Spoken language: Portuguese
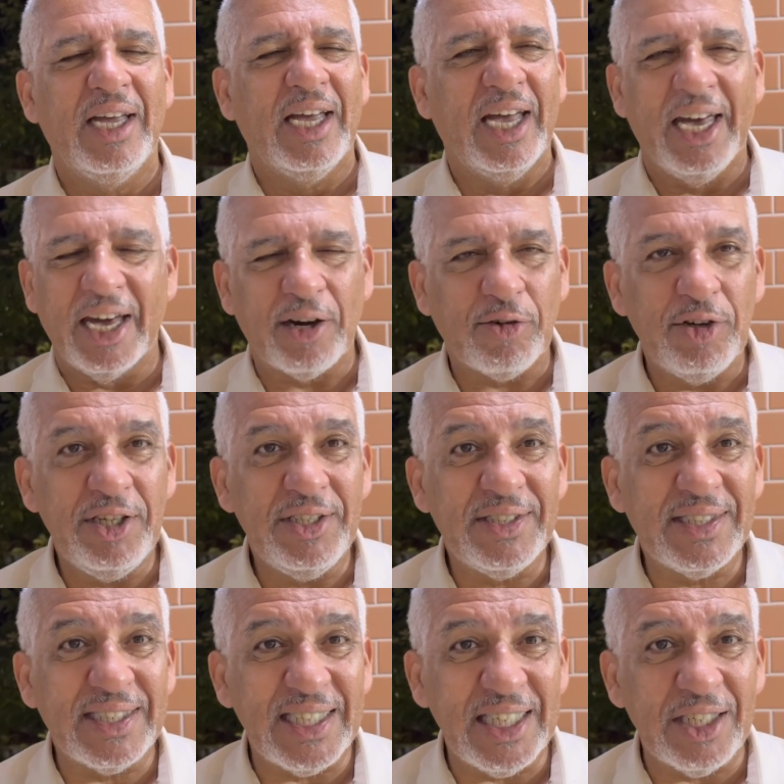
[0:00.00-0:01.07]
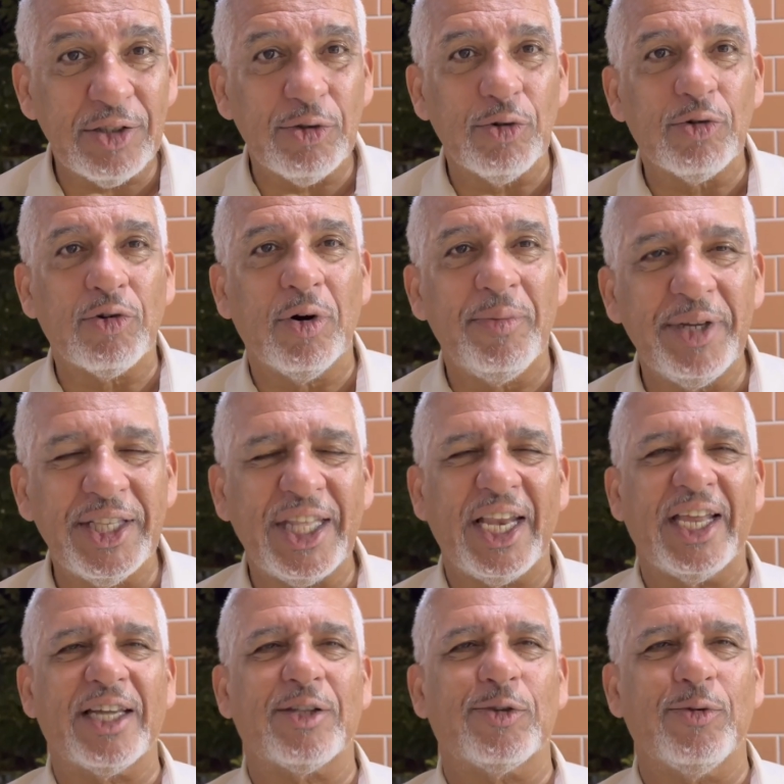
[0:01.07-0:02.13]
reconhecido como
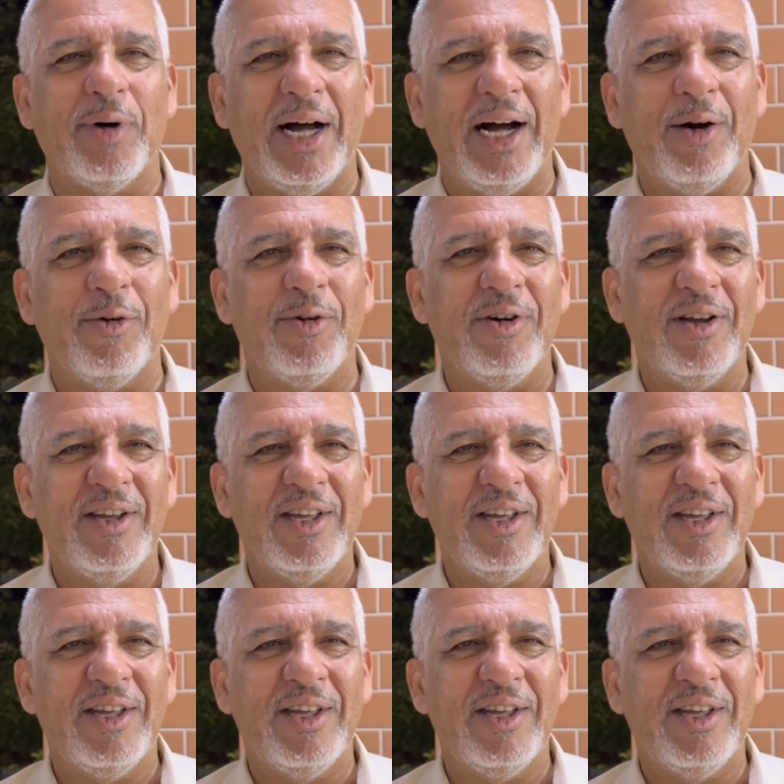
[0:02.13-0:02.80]
intelectual,